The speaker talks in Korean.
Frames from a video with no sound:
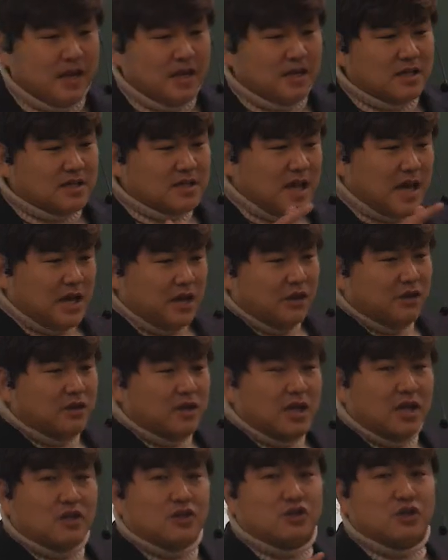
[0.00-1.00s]

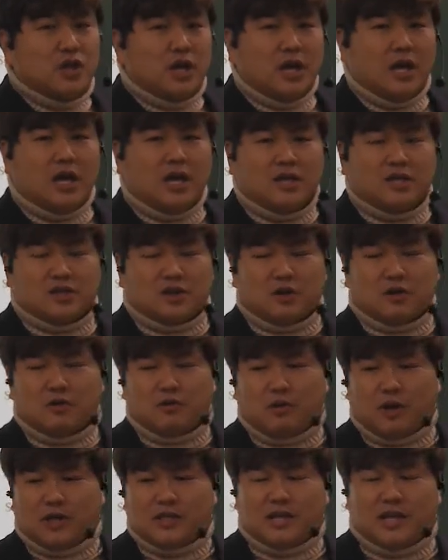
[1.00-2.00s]
자연에
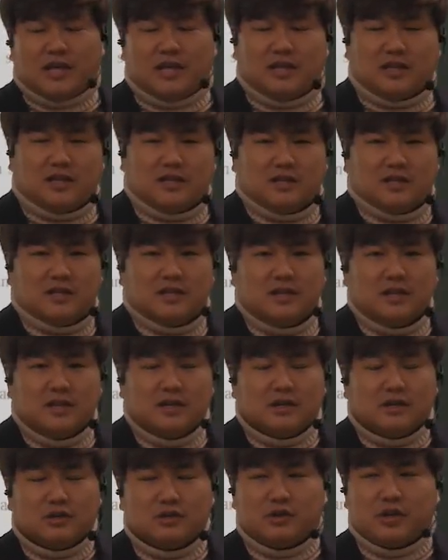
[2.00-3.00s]
최적화되어 있는
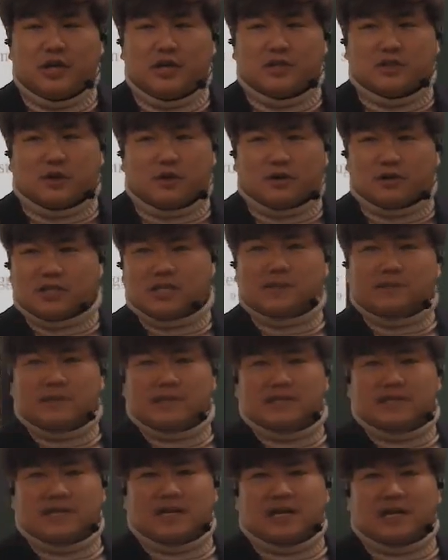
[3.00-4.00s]
최적자만
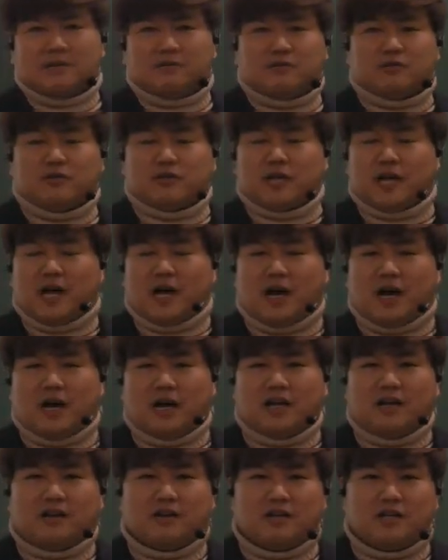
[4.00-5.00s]
살아남은 거다.
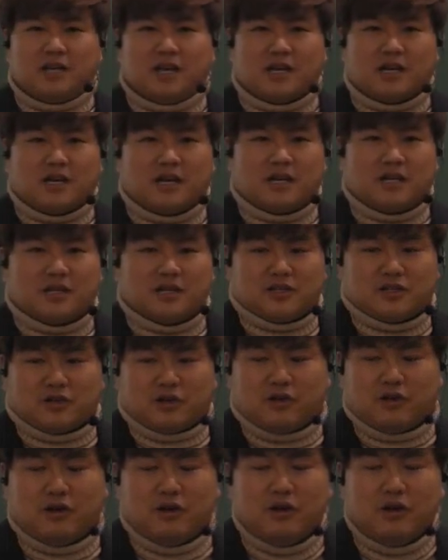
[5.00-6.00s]
이런 이야기를 하게 되죠.
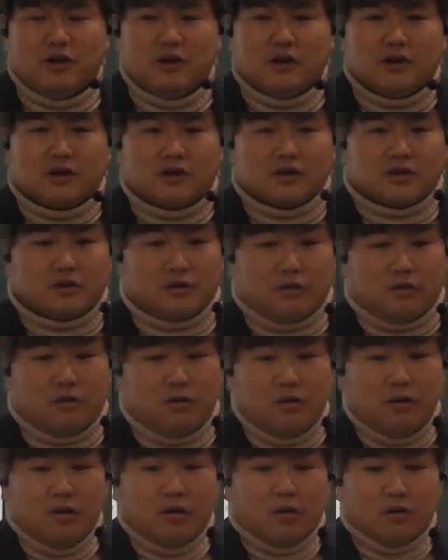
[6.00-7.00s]
그래서
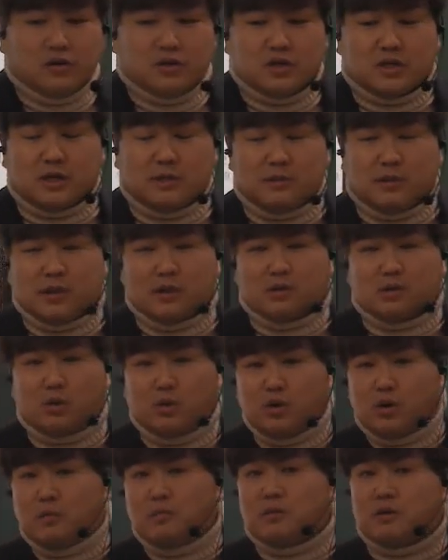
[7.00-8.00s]
어쩌다 보니까
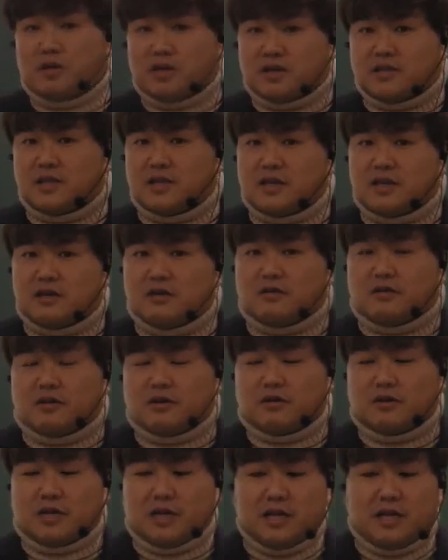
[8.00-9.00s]
돌연변이가 생긴 거예요.
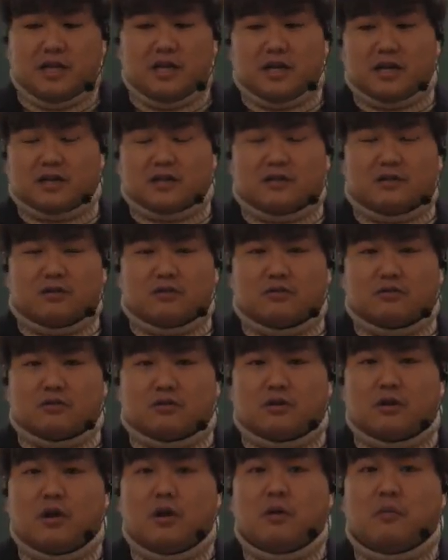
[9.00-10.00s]
기린 같은 경우는
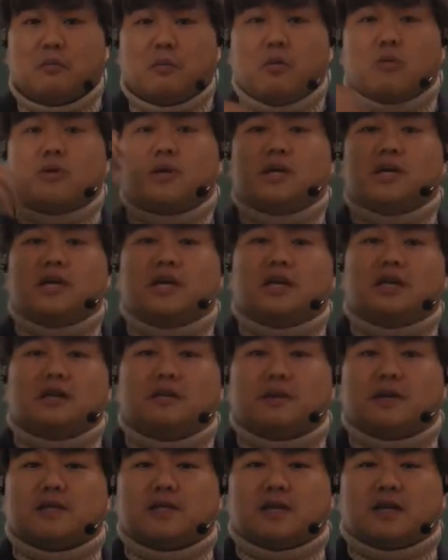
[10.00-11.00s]
목 긴
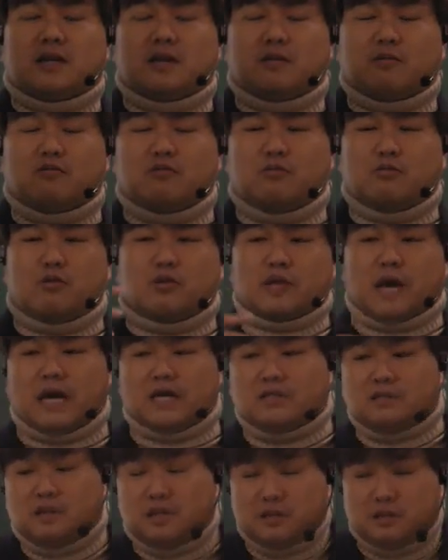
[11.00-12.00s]
애들만 살아남고 목
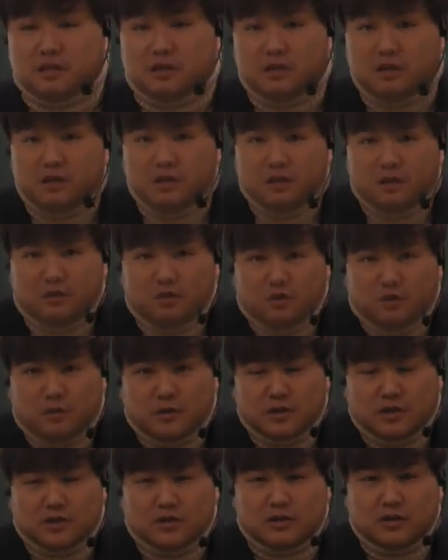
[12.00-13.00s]
낮은 애들 조금만
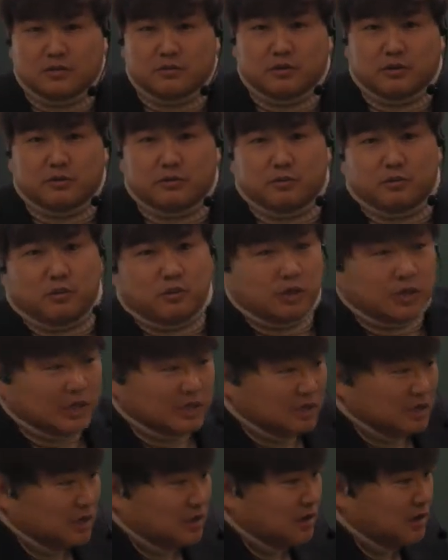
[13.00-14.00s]
선생님처럼 목이
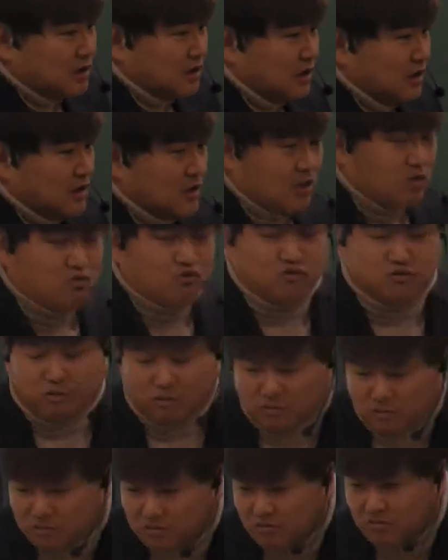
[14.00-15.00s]
낮은 애들은 다
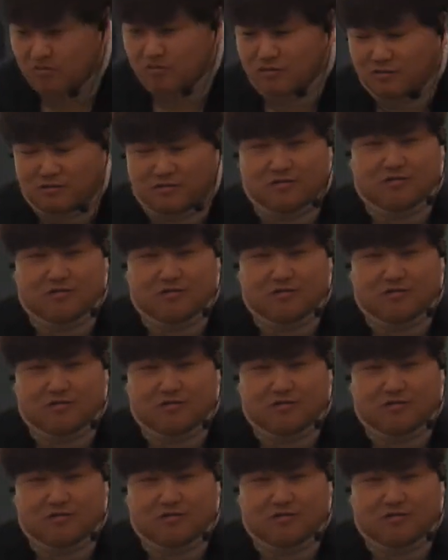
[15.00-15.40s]
죽었어.